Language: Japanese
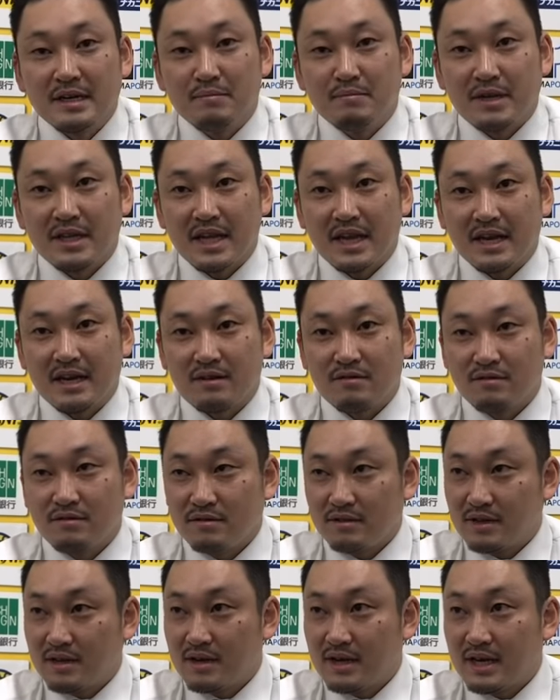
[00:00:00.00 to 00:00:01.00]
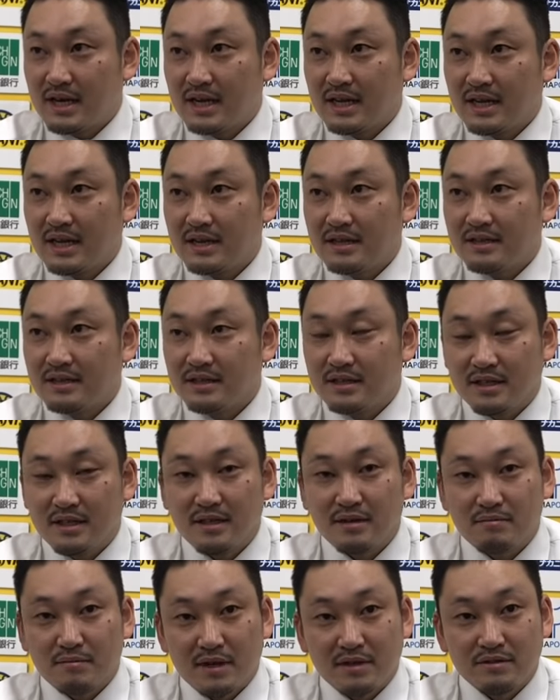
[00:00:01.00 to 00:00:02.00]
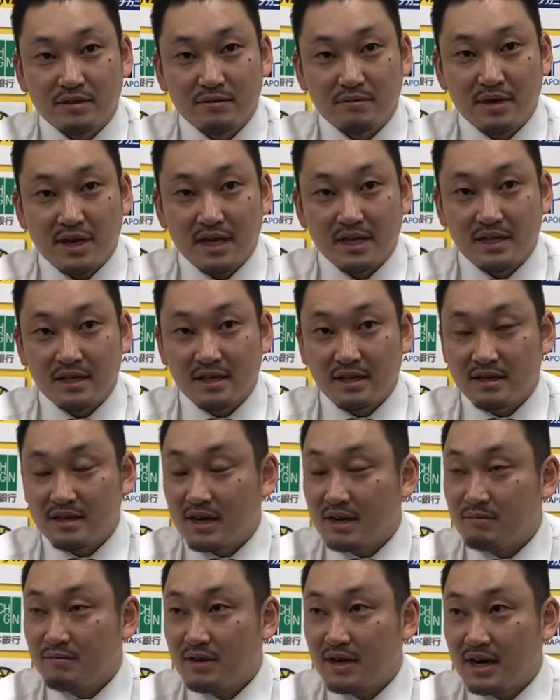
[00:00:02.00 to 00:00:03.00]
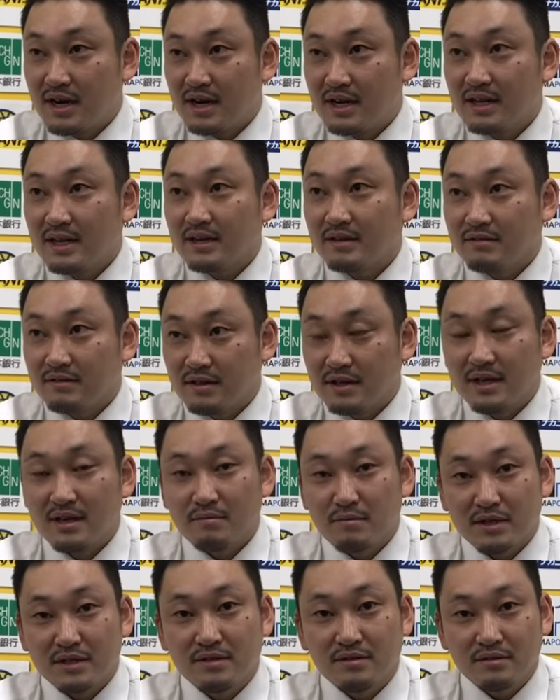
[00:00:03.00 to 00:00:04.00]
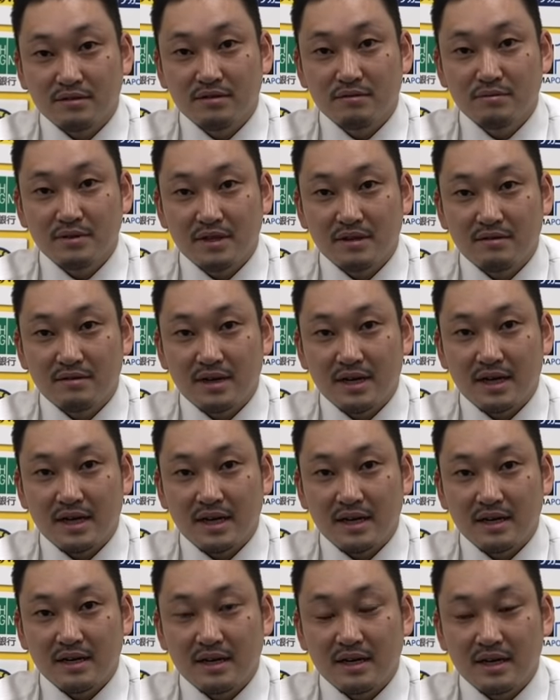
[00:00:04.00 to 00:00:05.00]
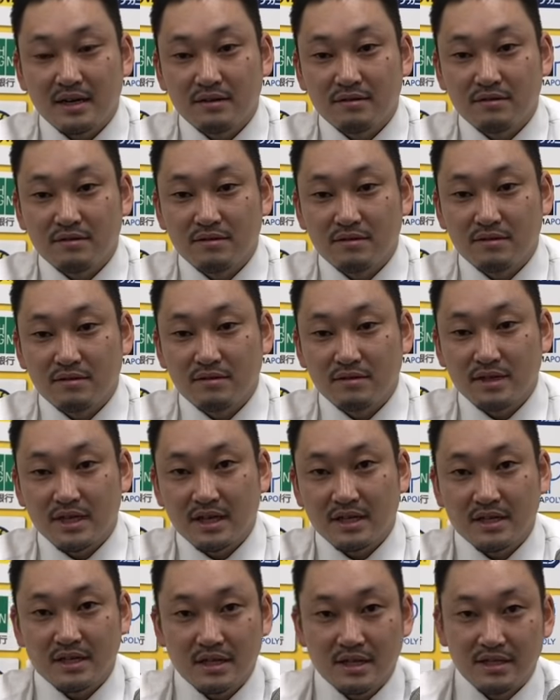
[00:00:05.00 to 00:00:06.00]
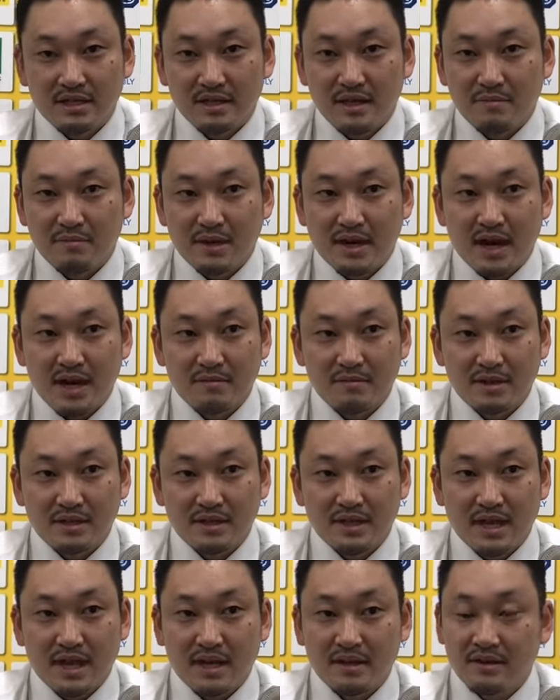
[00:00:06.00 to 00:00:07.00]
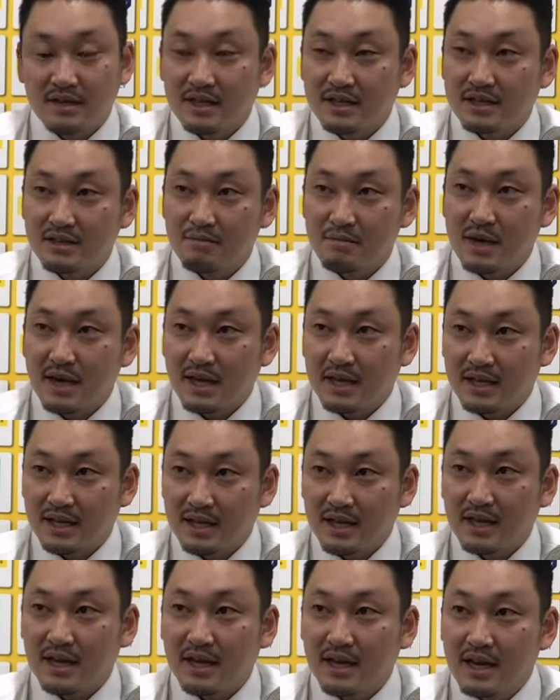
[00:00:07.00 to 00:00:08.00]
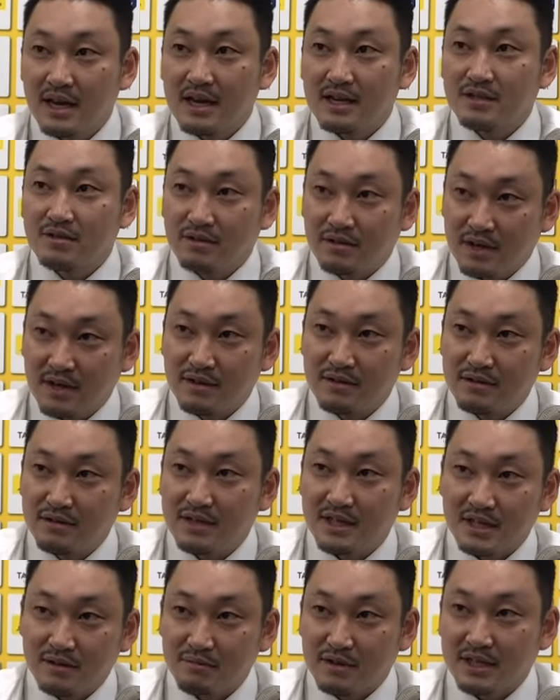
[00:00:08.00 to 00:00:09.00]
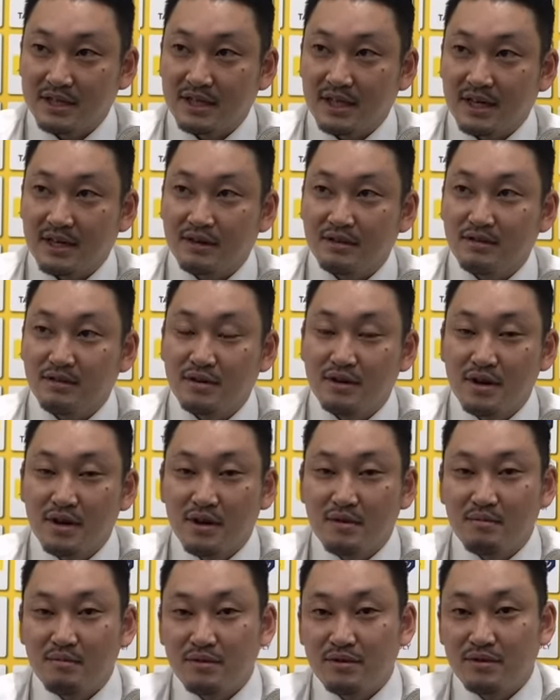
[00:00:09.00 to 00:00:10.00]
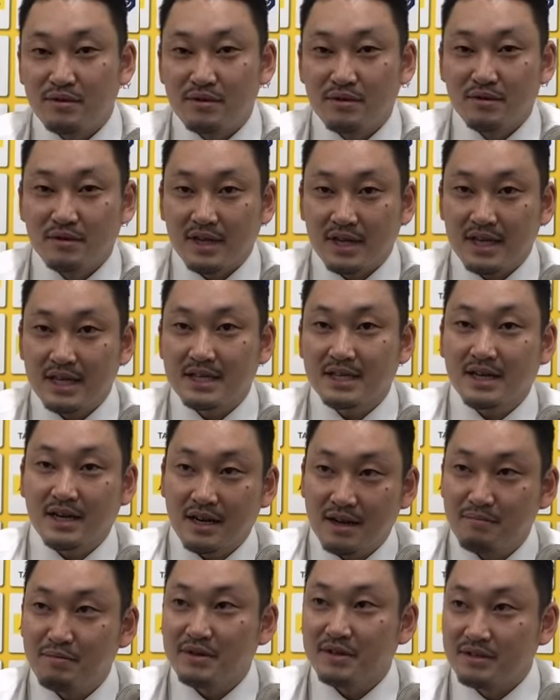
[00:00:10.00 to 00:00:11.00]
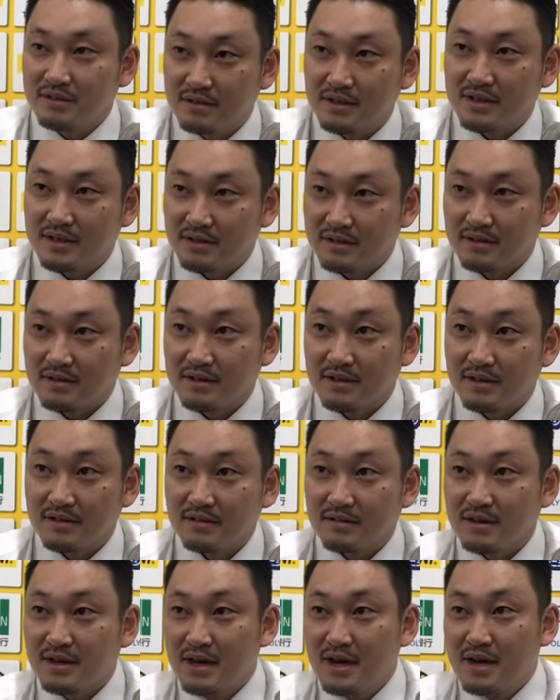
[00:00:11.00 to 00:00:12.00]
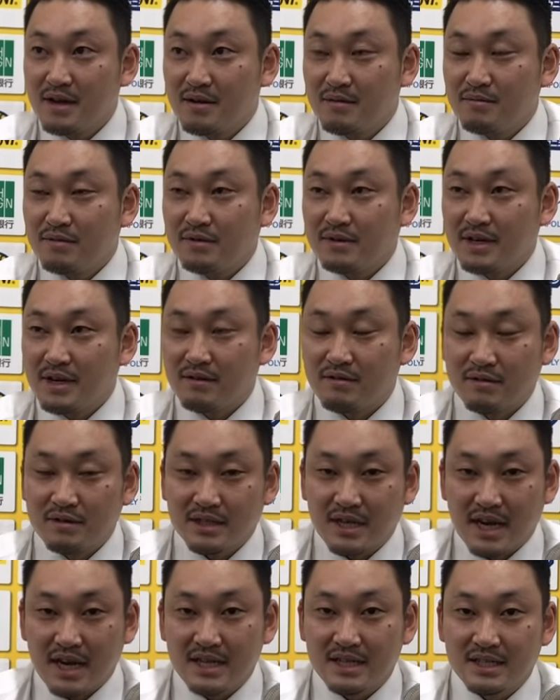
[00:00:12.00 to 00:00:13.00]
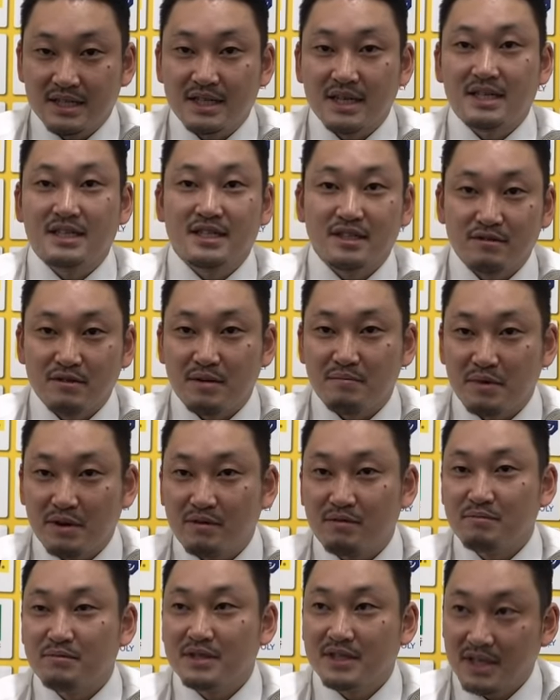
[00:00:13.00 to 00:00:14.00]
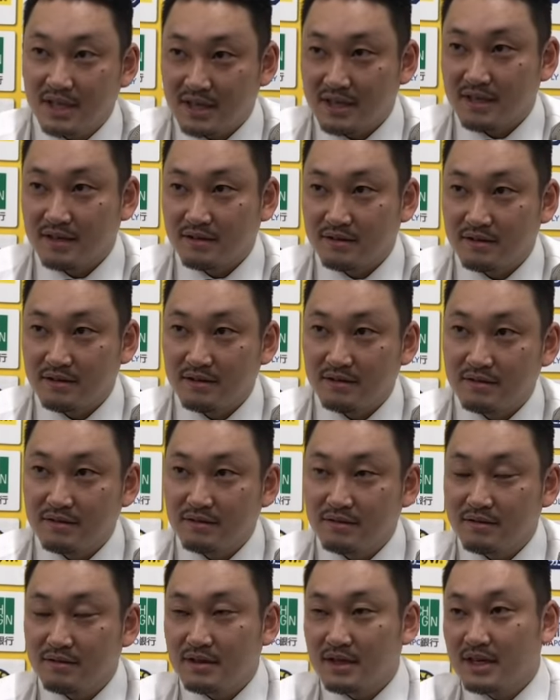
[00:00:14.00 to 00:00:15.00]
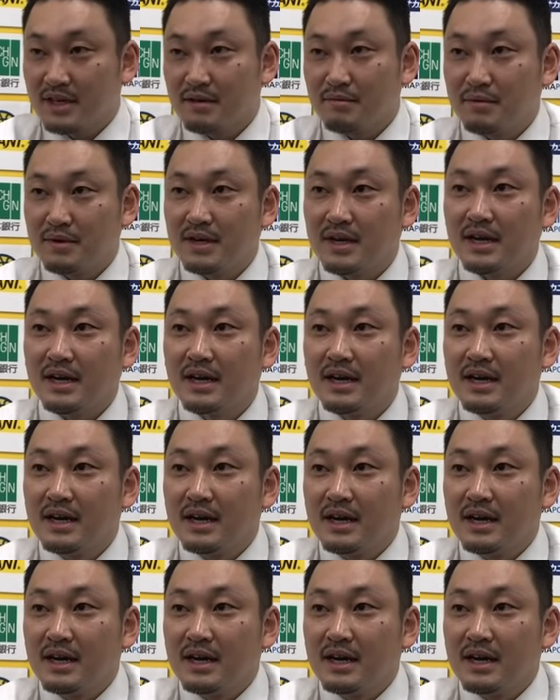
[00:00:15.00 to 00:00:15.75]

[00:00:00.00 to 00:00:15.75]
まあ、何が起こるかわからないですし、まあ、うちも勝っていけるかもわからないので、まあ、そういう意味ではあの昨シーズンやっぱ開幕戦ああいう形で負けてそこから奮起しましたけどもう出だしからやっぱり奮起するっていう僕らのこのチャレンジ精神をやっぱこう見せていくっていうところでいけば